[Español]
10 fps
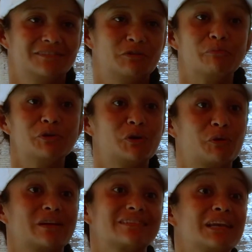Dios mío,
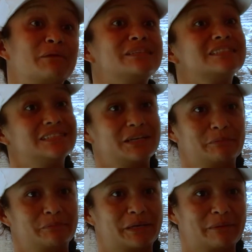¿qué voy a hacerle a mis
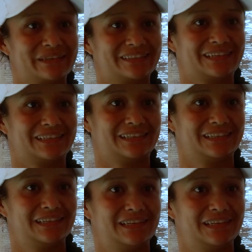hijas para más tarde?